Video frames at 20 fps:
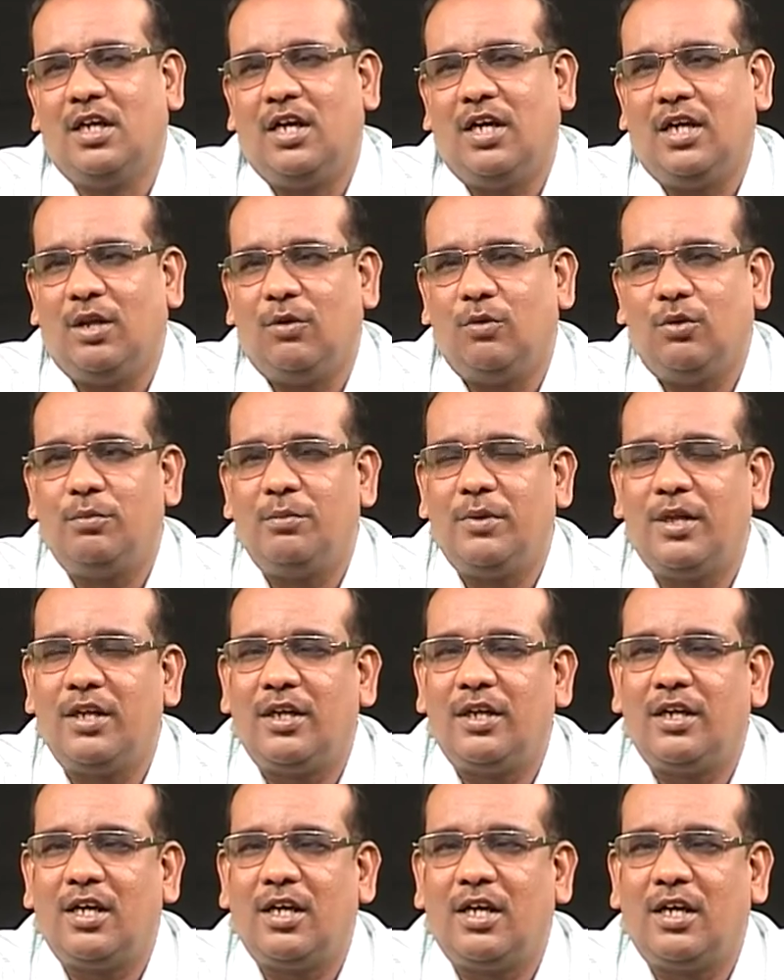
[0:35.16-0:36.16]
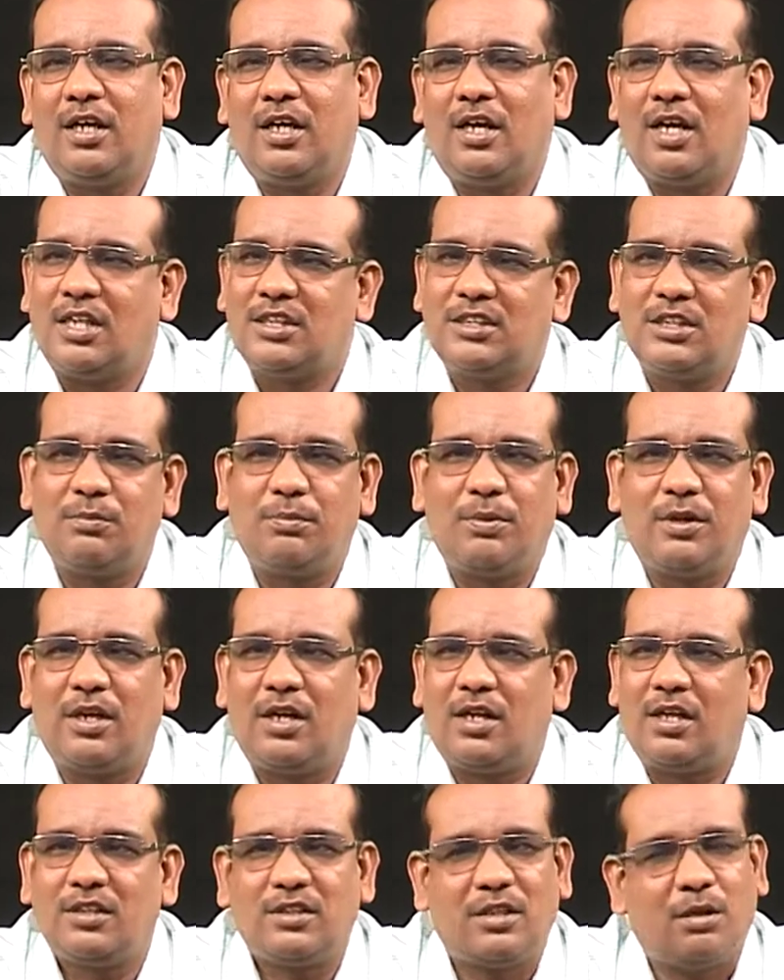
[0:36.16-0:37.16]
ஆனால் உண்மை என்னென்னா
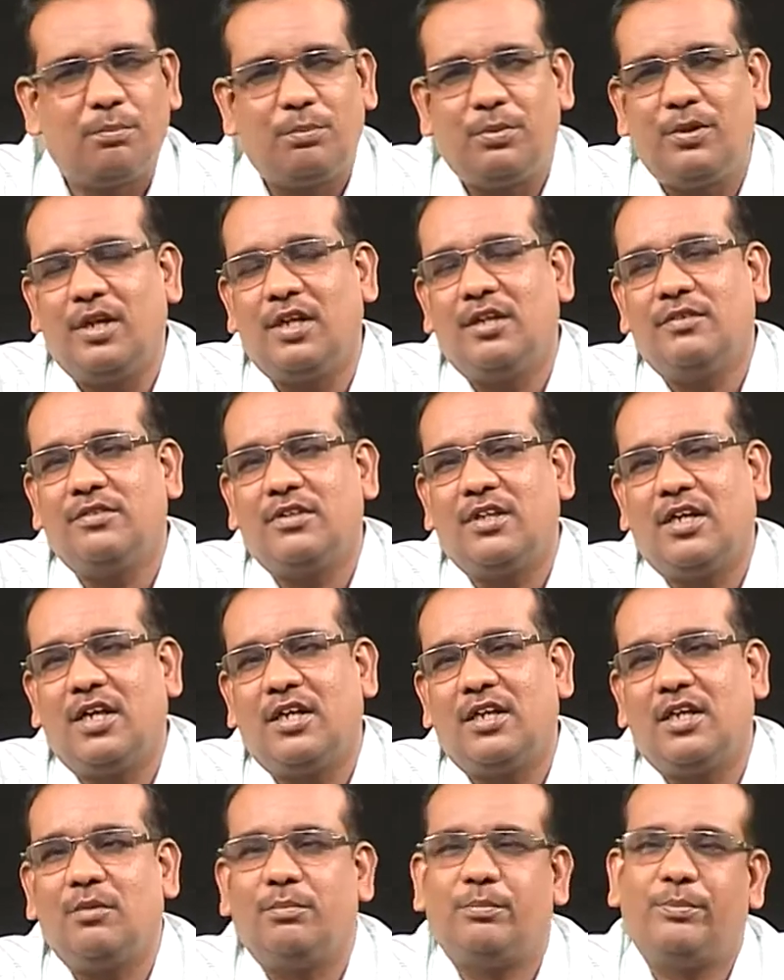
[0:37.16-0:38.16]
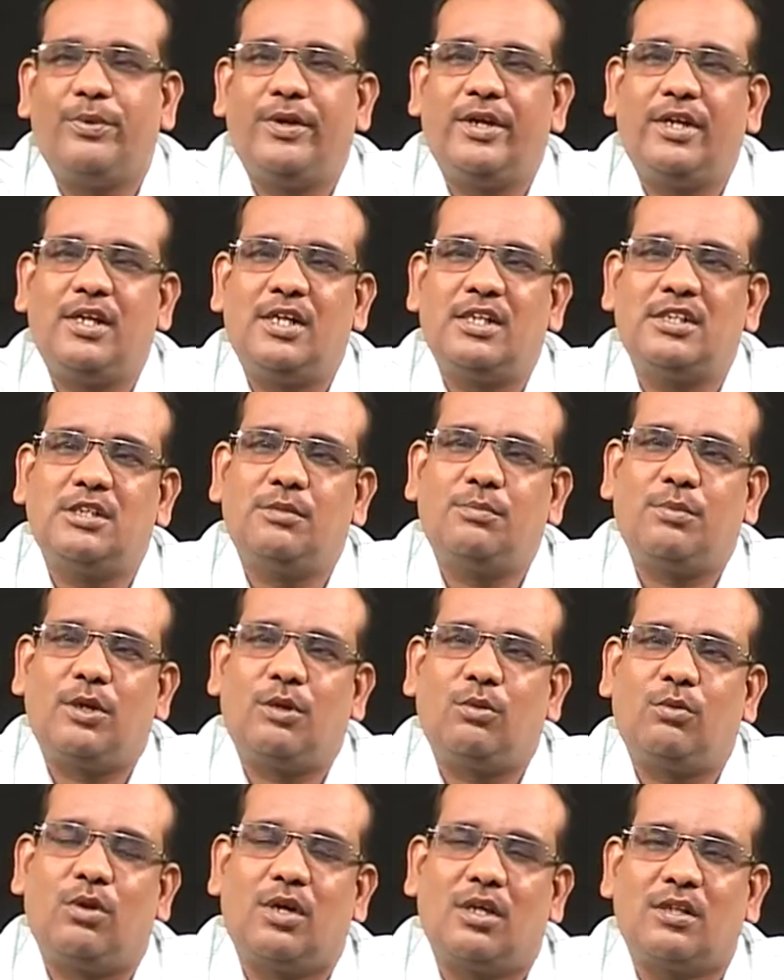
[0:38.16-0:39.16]
ஆசைப்படலாம் தப்பு இல்லை ஆனால்
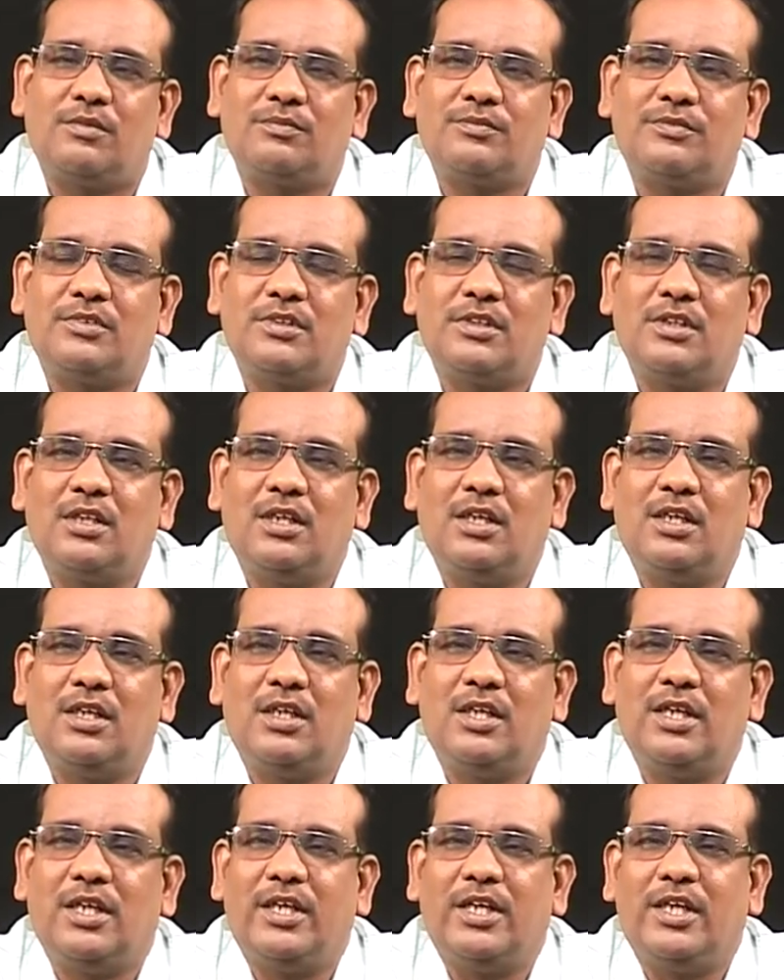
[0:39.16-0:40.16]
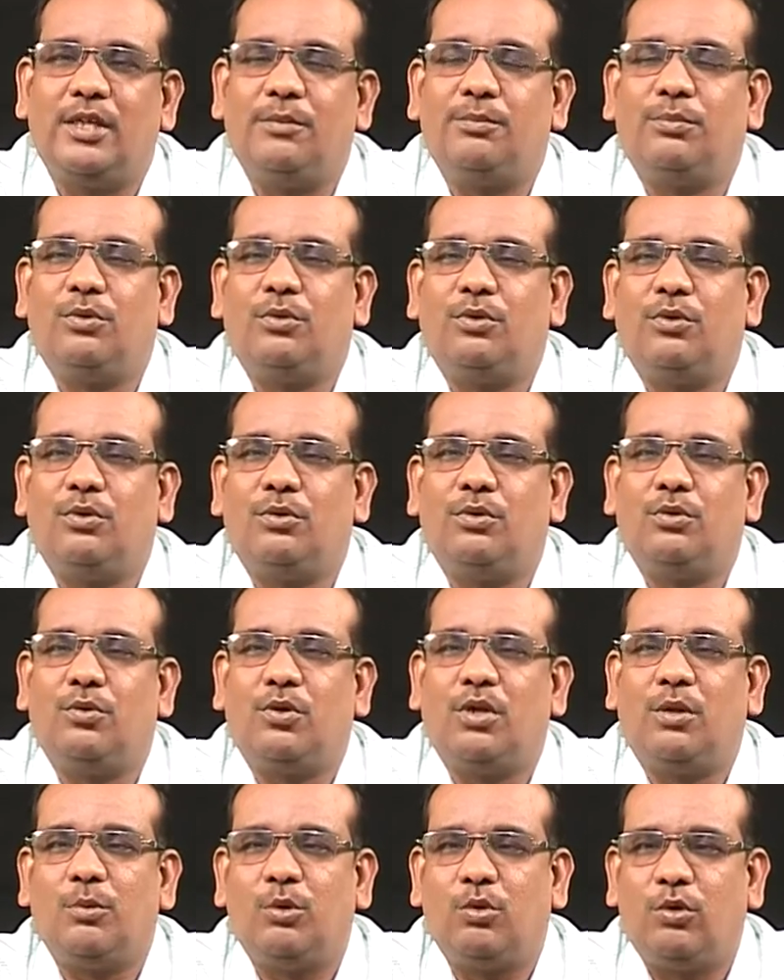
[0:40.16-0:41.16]
பேராசைப்படக்கூடாது இப்போது
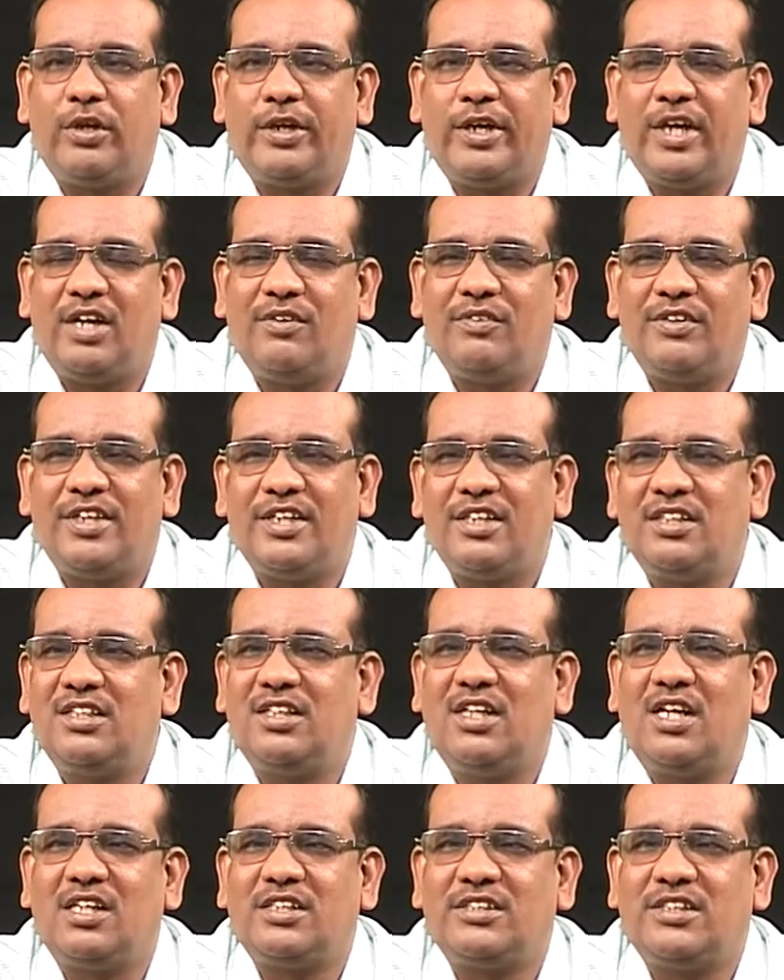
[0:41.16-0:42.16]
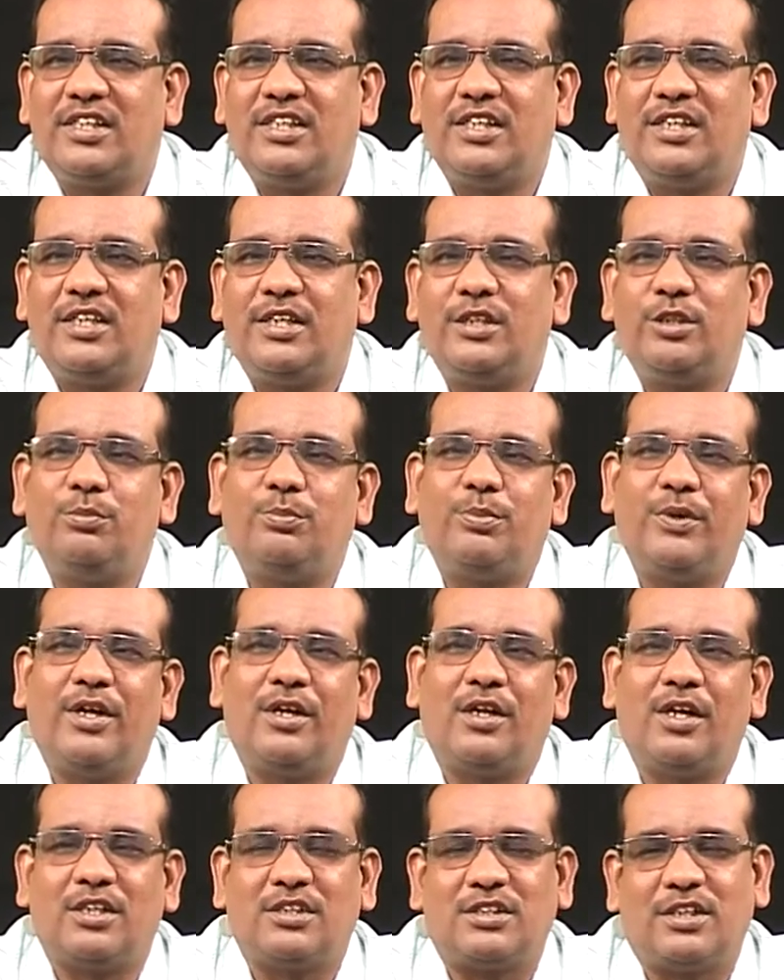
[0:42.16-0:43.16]
நமக்கு ஒரு கேள்வி எது ஆசை எது
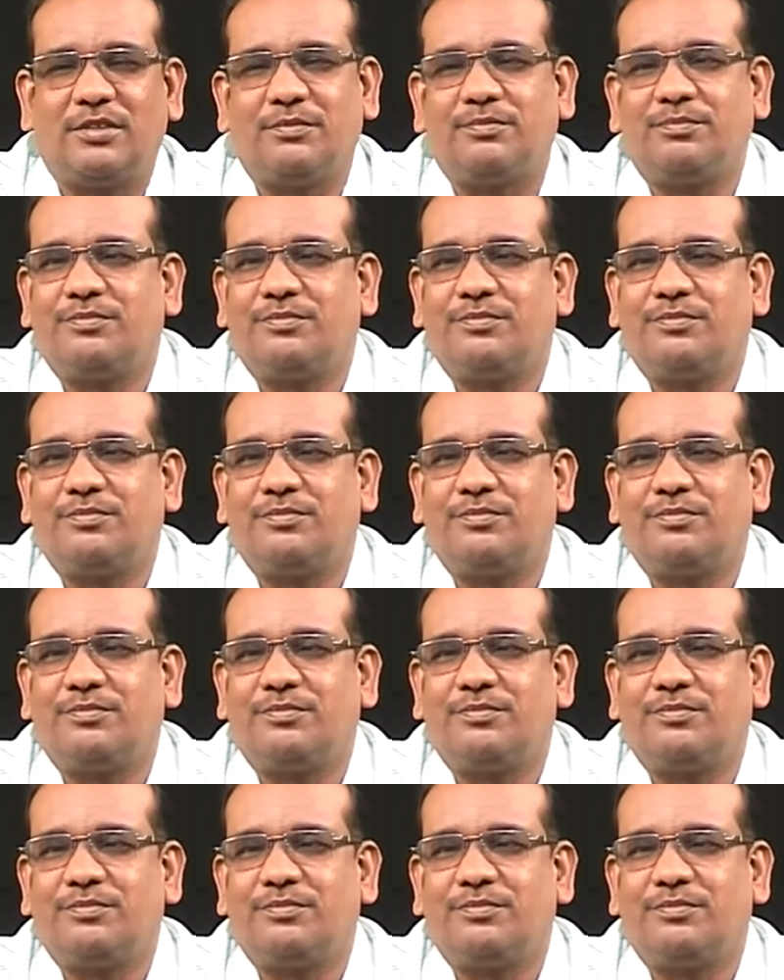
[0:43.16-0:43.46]
பேராசை